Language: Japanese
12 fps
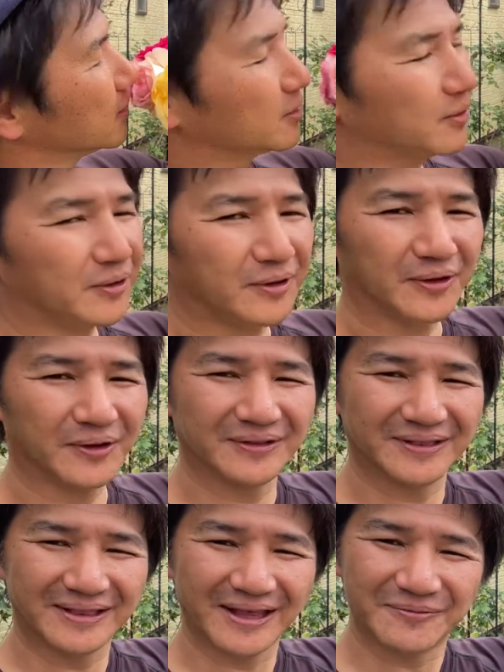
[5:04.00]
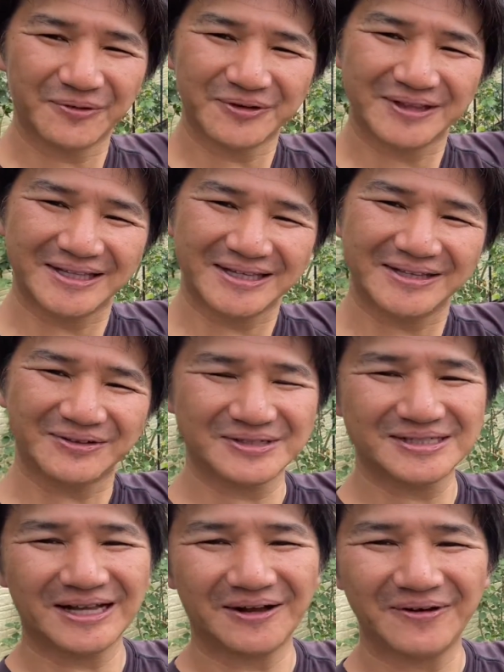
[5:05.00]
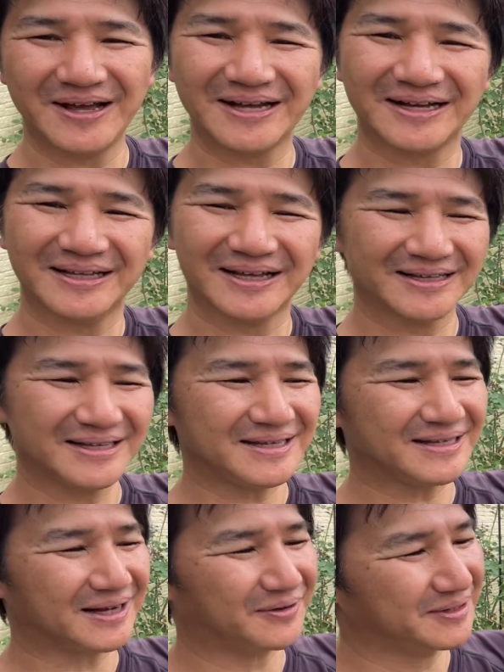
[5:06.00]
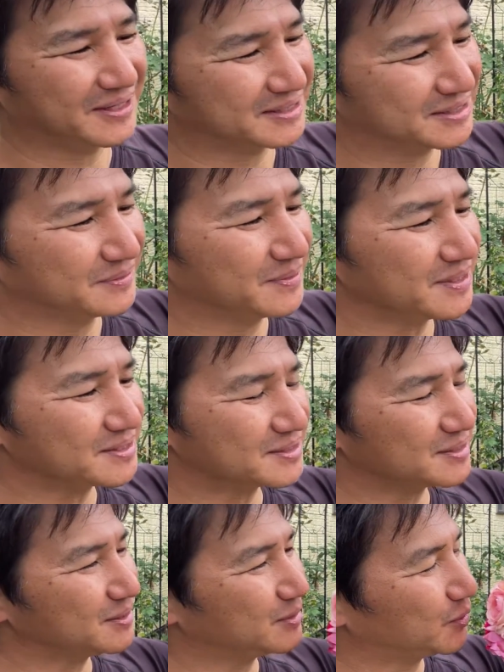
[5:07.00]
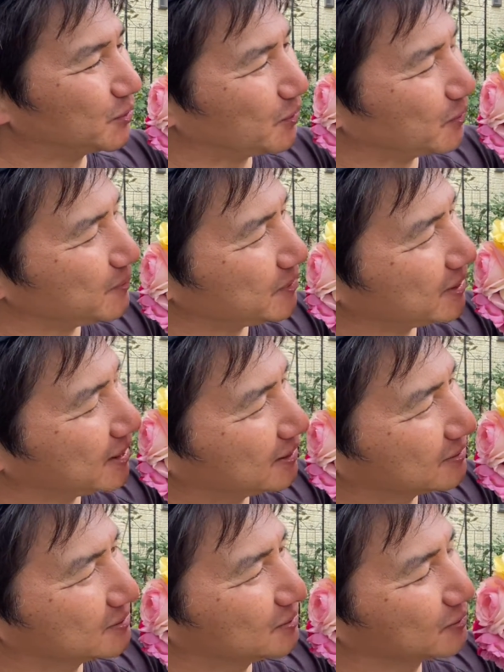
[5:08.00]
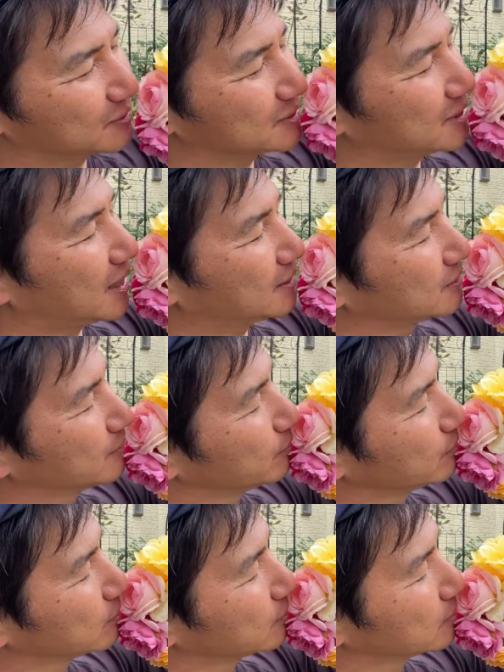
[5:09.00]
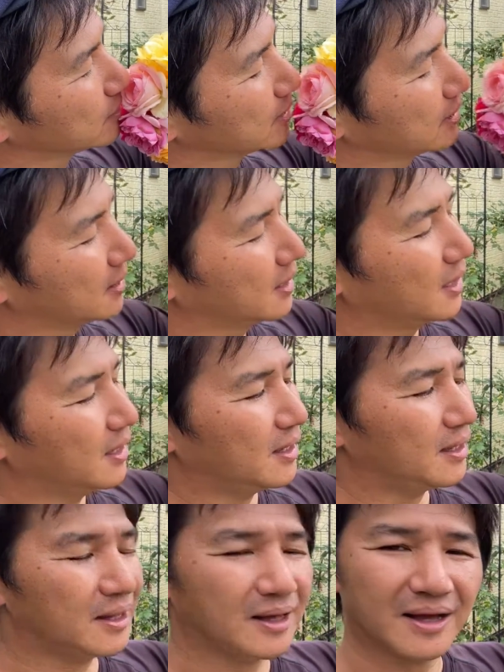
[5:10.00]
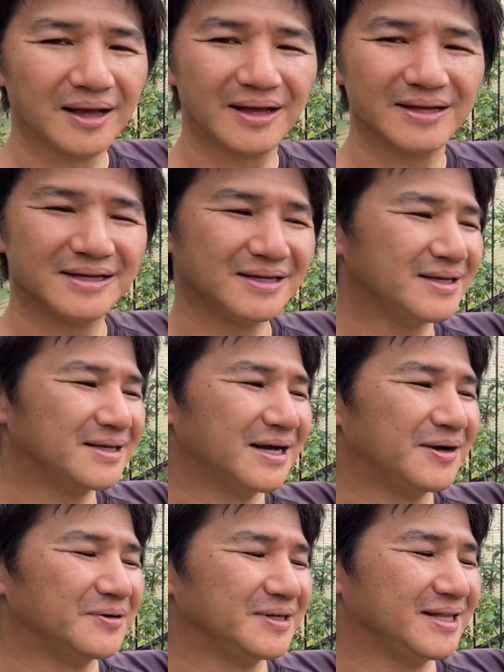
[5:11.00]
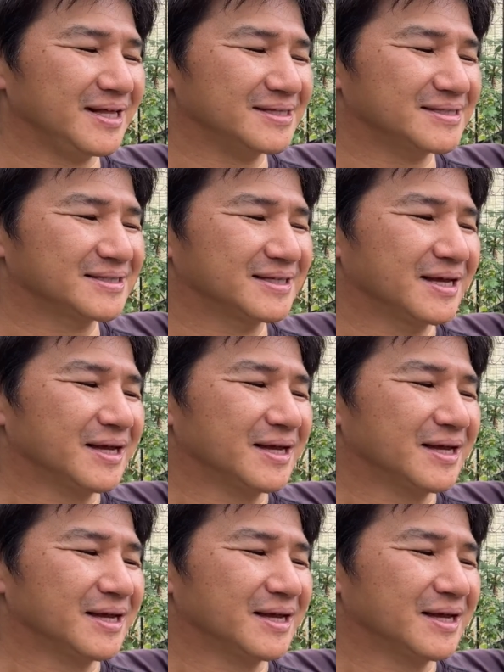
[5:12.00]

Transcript: ととてもティーの爽やかないい香りがしますよ。ピエール・ル・ロンサール、ああいい香りです。